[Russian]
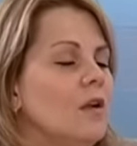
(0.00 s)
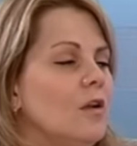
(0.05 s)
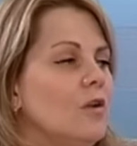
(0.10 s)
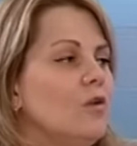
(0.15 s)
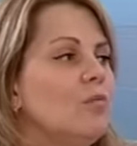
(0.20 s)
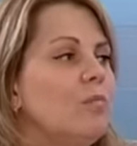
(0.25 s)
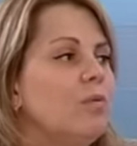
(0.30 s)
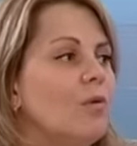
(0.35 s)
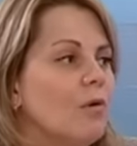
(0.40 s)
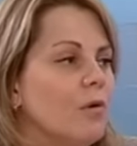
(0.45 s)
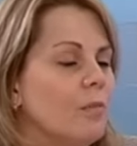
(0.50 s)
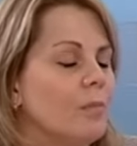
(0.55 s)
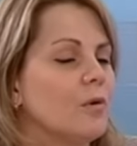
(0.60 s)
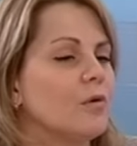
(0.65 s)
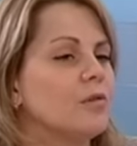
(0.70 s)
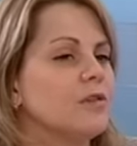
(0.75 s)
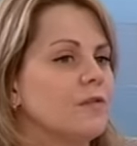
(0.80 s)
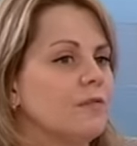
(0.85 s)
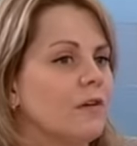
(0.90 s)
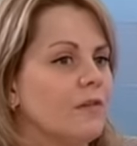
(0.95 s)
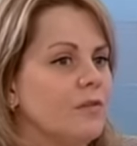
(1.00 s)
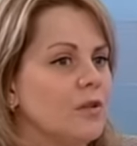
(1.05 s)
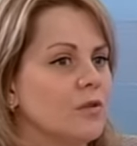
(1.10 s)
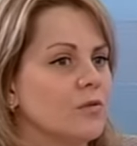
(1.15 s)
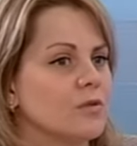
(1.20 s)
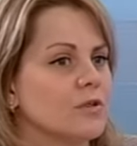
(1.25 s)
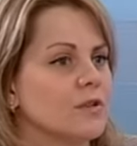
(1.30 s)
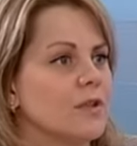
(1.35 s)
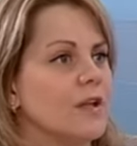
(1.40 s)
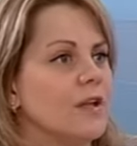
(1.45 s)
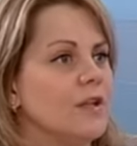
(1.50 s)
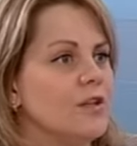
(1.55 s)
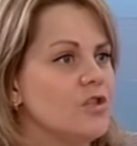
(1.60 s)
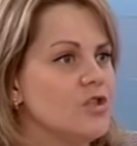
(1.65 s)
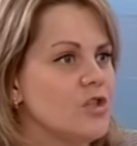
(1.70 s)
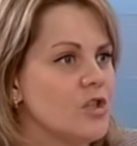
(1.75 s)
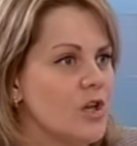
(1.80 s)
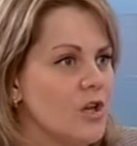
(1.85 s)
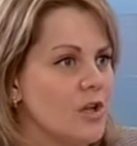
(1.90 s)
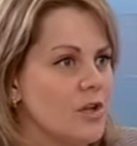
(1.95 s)
любое противовирусное
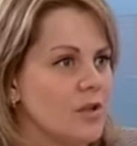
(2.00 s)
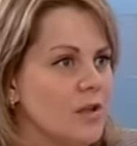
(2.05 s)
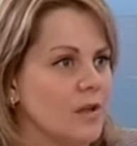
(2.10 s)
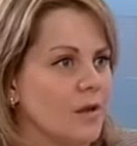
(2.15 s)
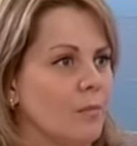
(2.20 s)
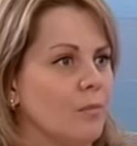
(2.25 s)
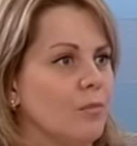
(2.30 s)
лечение,